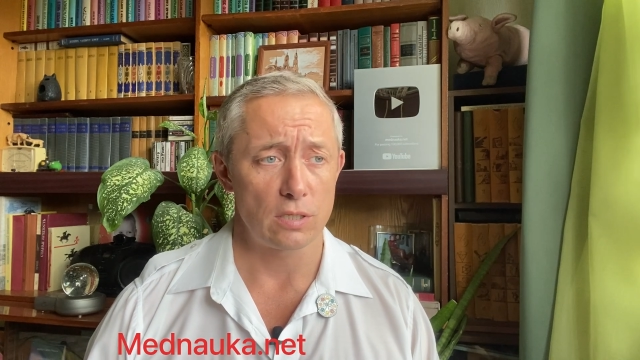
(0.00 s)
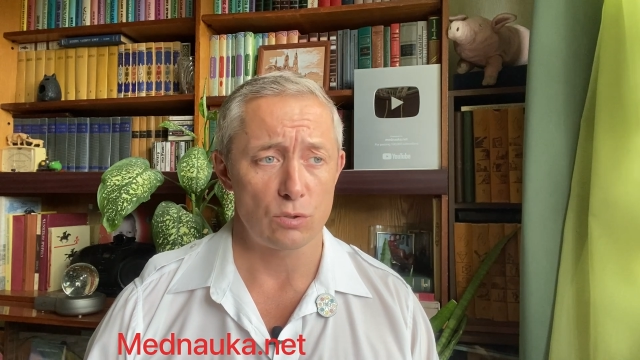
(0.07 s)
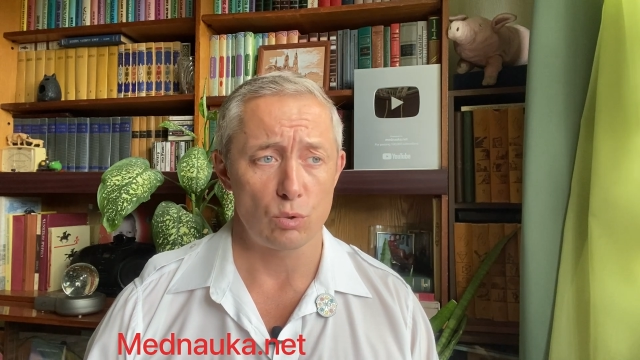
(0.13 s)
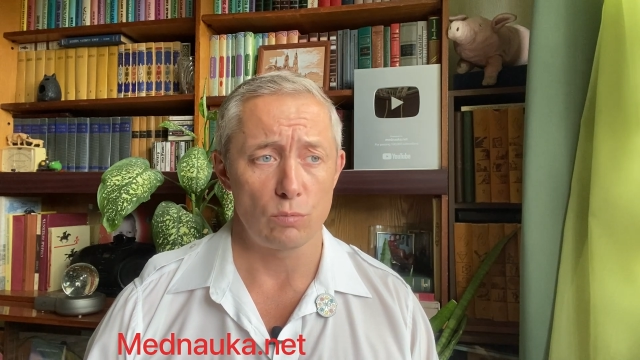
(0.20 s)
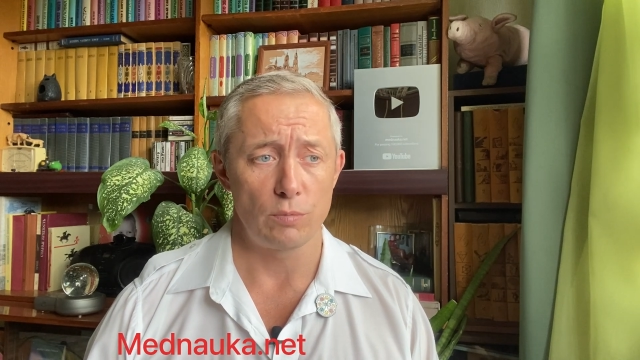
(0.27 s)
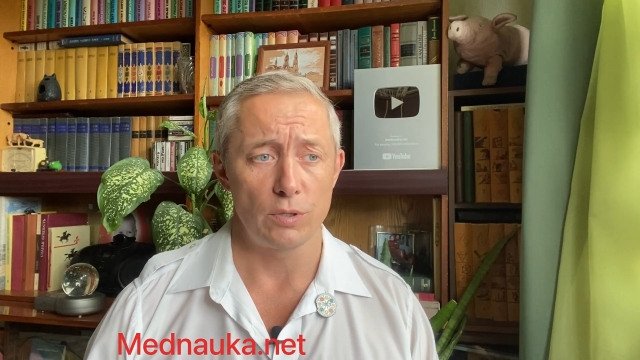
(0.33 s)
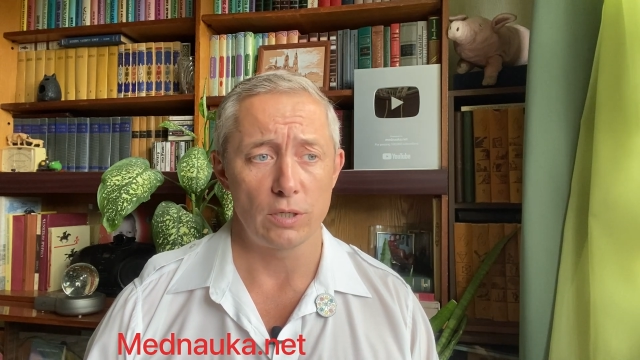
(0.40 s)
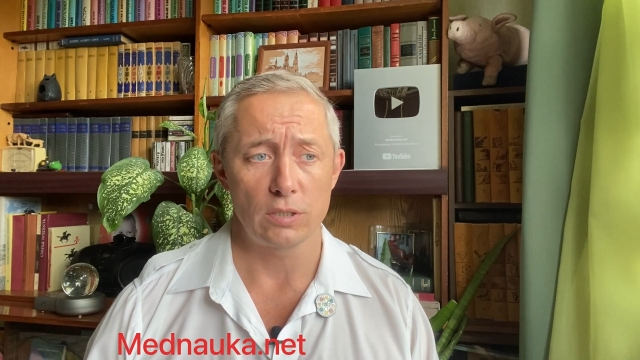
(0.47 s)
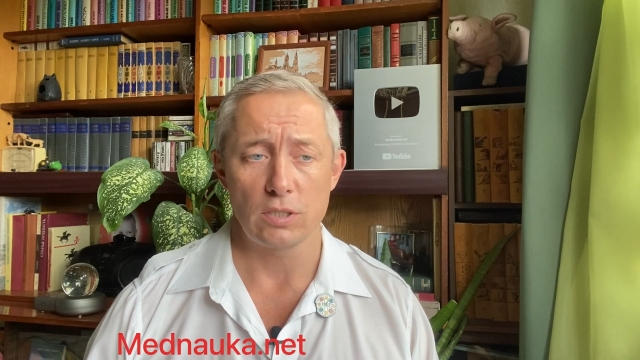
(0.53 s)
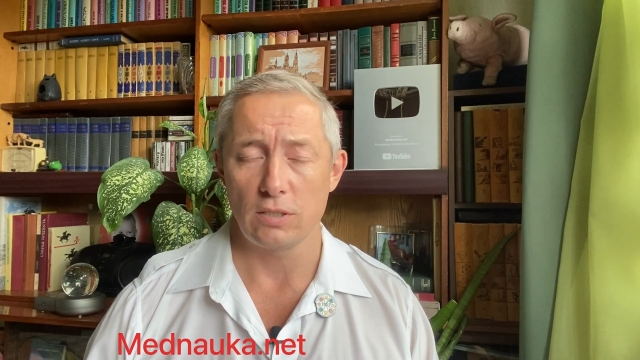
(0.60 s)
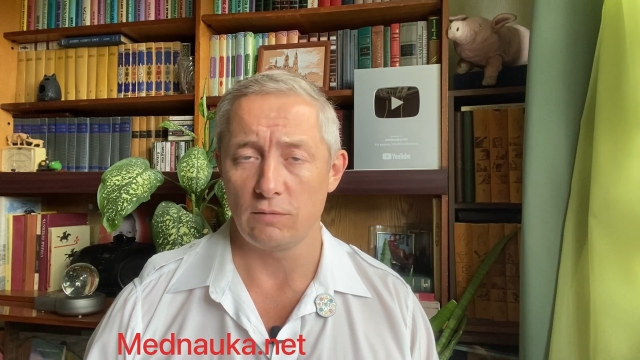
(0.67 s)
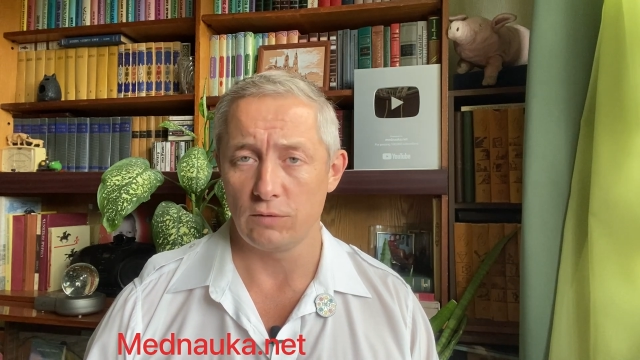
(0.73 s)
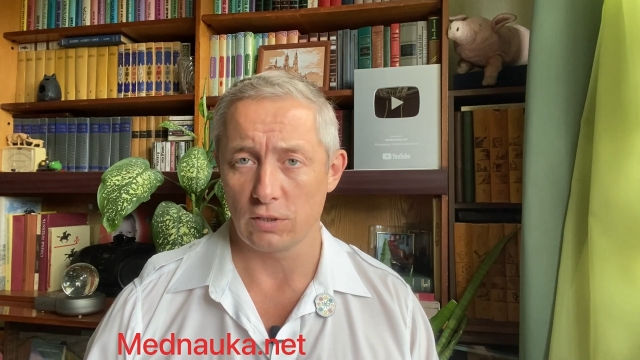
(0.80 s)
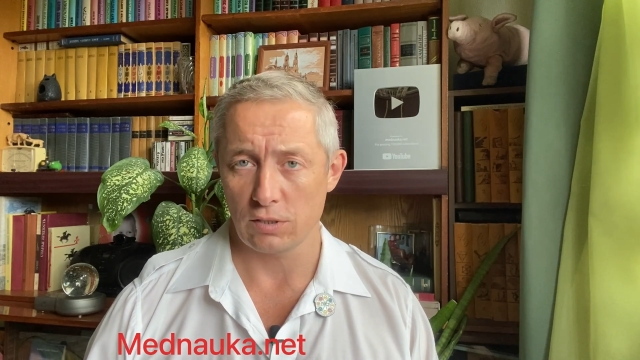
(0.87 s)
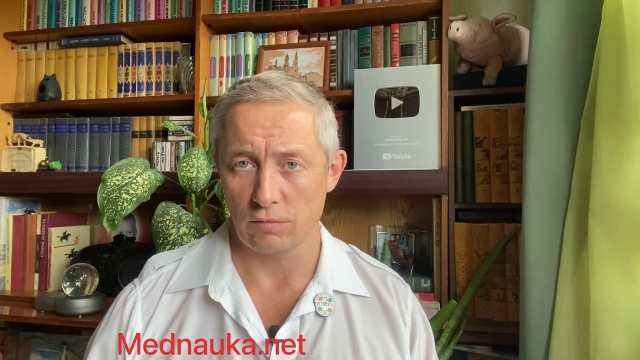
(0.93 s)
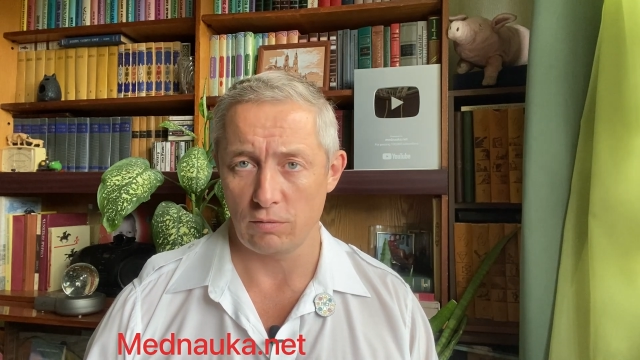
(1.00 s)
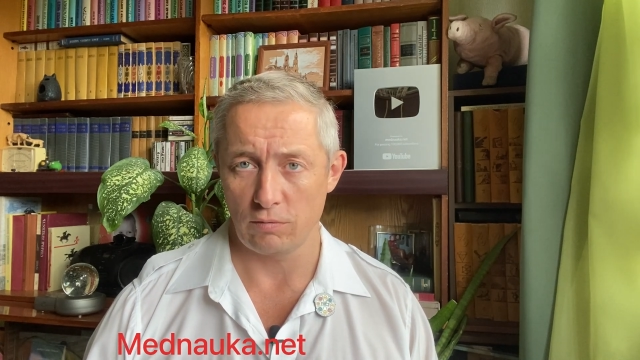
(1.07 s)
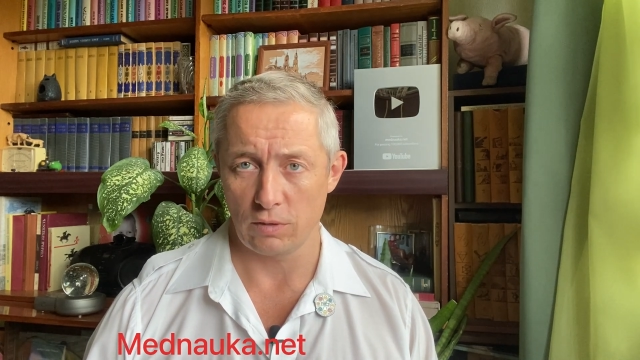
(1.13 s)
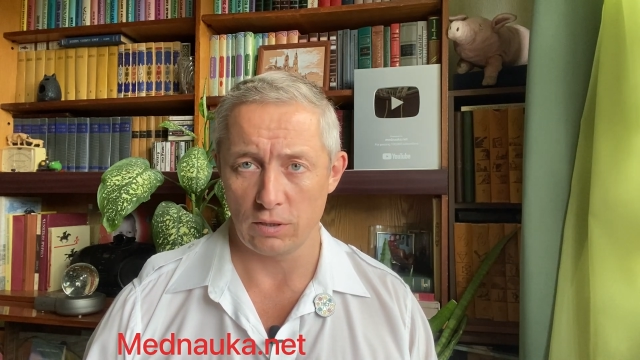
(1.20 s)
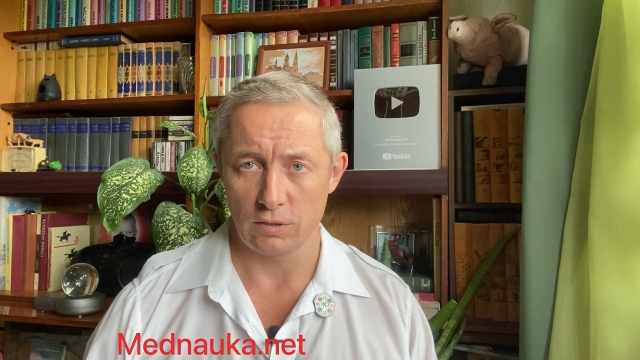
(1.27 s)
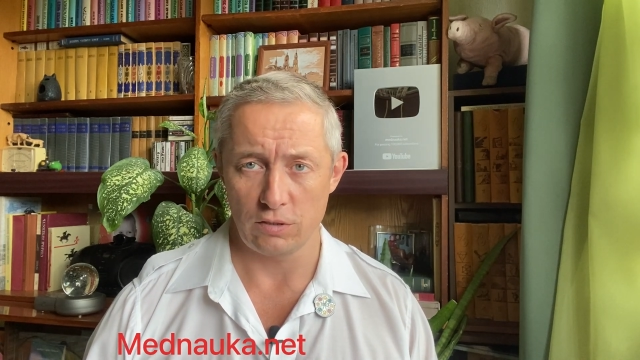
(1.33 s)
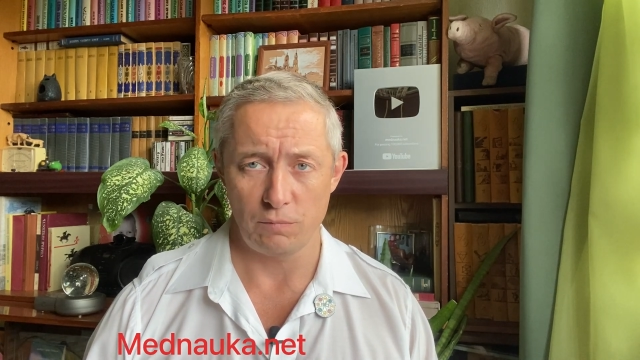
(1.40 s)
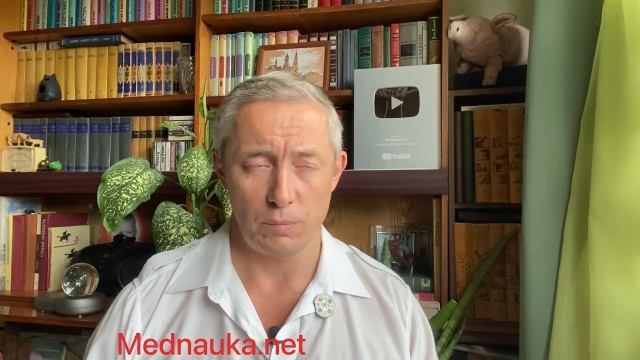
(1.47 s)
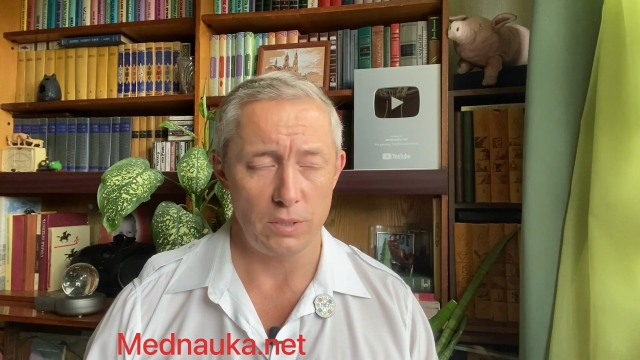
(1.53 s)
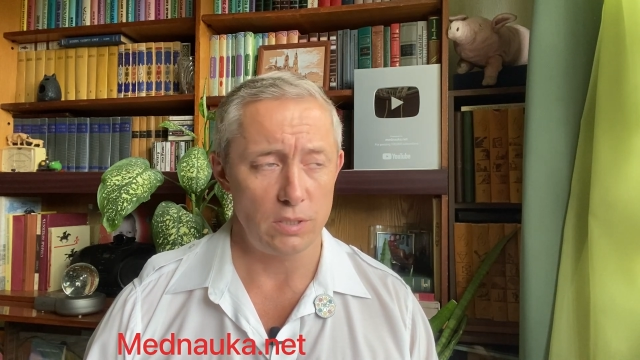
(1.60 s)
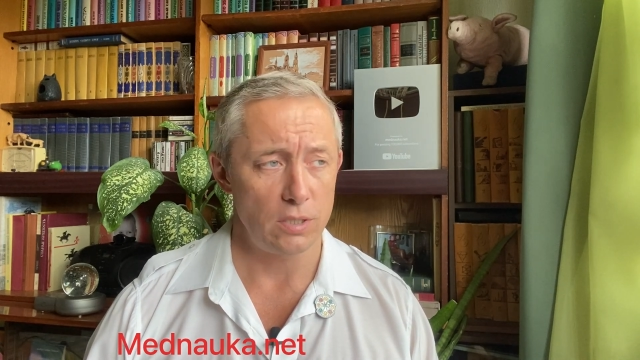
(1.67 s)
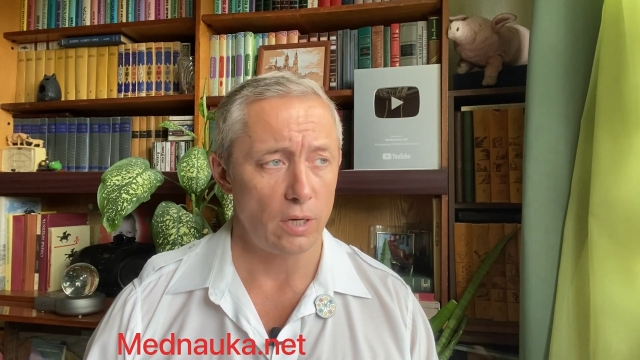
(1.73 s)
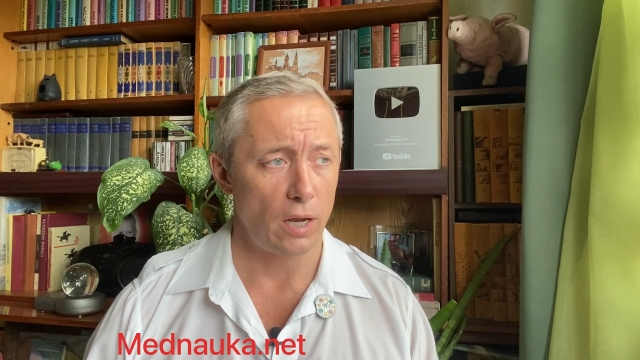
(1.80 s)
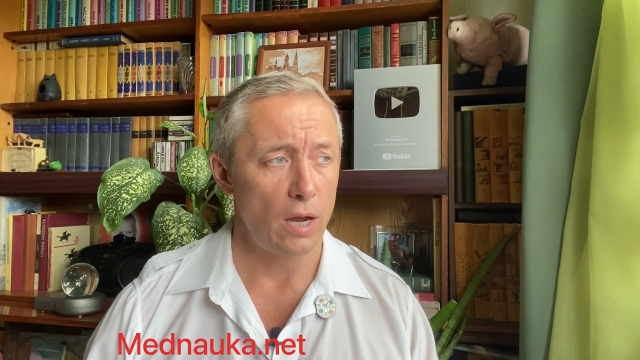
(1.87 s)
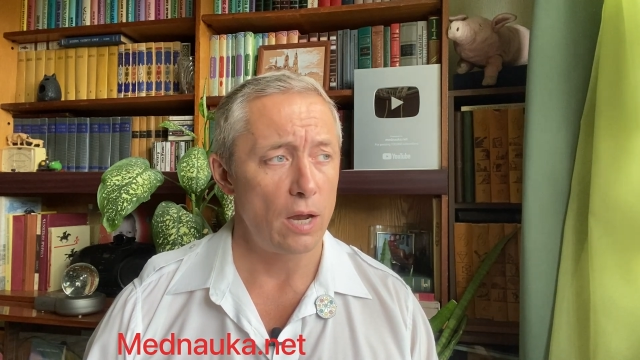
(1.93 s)
особенно активно развивалась в
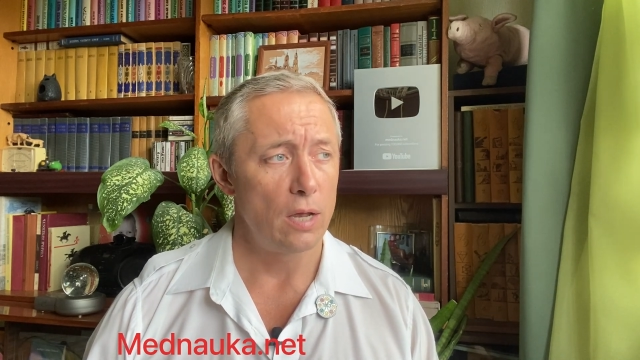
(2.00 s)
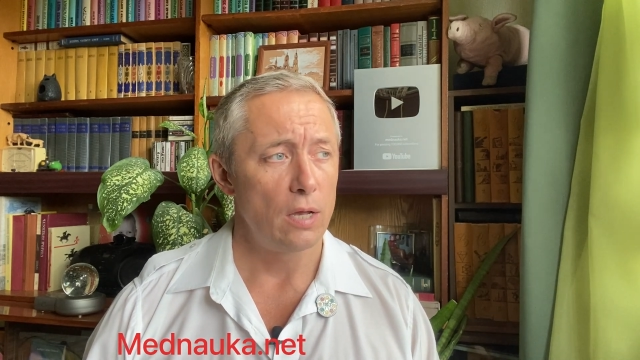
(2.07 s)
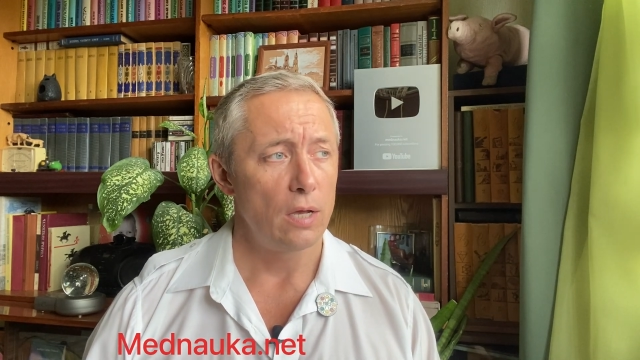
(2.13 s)
Питере